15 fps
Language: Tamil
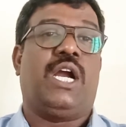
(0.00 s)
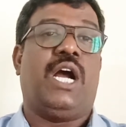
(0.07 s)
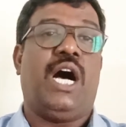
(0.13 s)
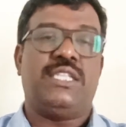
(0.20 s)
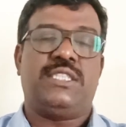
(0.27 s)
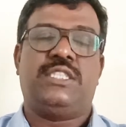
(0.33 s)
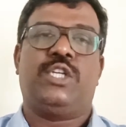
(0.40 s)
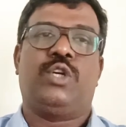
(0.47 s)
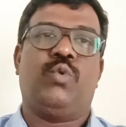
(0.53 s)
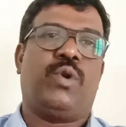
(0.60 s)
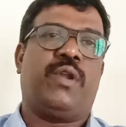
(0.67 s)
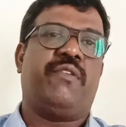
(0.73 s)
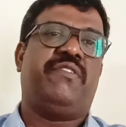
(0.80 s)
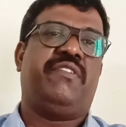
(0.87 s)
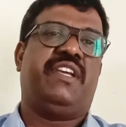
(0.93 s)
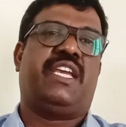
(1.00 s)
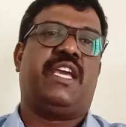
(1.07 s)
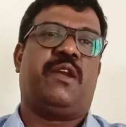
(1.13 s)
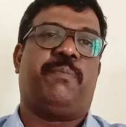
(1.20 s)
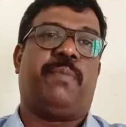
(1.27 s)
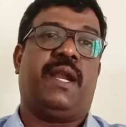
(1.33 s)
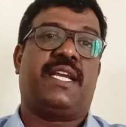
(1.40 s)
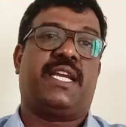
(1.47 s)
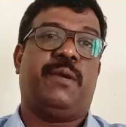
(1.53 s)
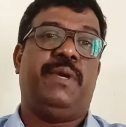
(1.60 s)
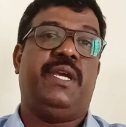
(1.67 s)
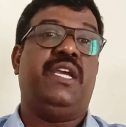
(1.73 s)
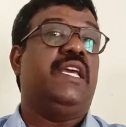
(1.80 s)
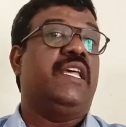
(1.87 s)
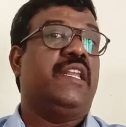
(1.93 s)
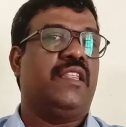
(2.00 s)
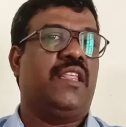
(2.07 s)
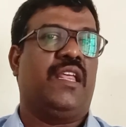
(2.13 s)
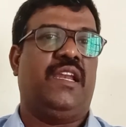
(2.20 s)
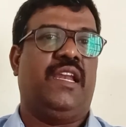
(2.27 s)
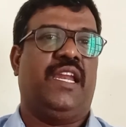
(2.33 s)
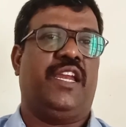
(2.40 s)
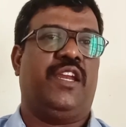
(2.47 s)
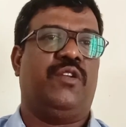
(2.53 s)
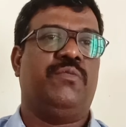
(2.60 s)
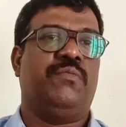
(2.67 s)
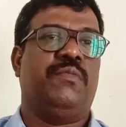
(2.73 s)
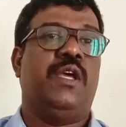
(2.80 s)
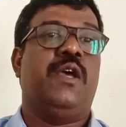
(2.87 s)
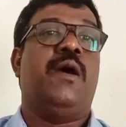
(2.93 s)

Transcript: காசுக்கு உணவு விற்கிற பழக்கமே இருந்ததில்லைன்னும்